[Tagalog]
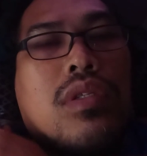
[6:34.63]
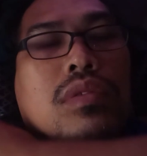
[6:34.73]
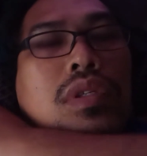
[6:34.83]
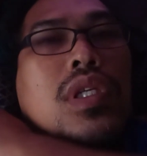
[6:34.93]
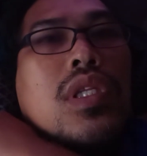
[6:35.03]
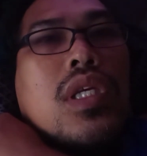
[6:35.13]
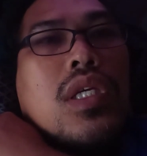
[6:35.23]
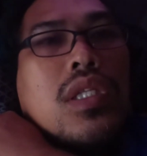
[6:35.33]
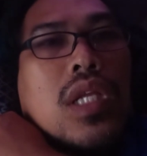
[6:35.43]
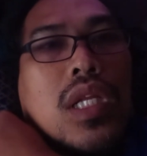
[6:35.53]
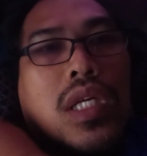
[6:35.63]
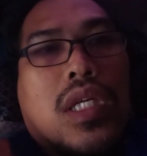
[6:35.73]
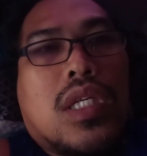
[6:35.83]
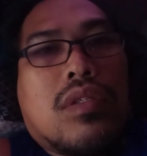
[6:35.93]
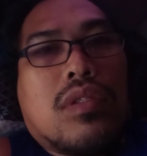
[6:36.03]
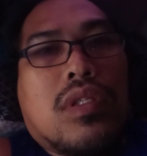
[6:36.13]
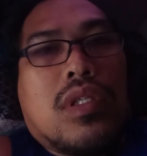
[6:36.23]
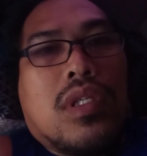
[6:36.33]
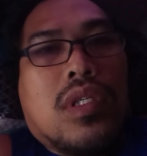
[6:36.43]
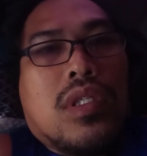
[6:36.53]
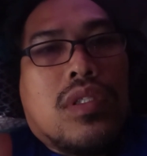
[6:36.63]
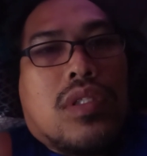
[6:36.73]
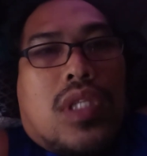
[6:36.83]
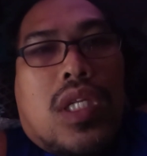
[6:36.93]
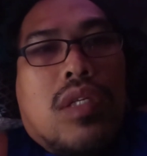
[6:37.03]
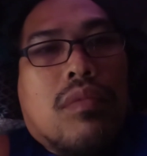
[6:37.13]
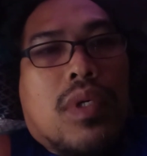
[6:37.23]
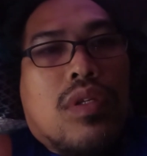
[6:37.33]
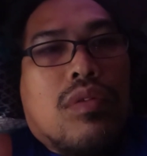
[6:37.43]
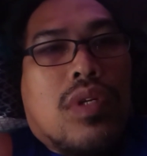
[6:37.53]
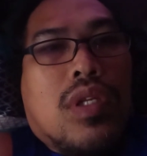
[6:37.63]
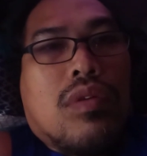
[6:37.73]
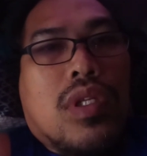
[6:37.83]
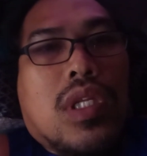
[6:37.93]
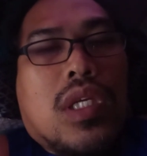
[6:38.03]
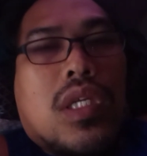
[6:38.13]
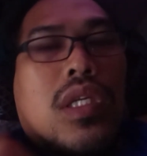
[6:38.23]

Yung hindi, talagang ganun. Kung tayo na panoorin o hindi,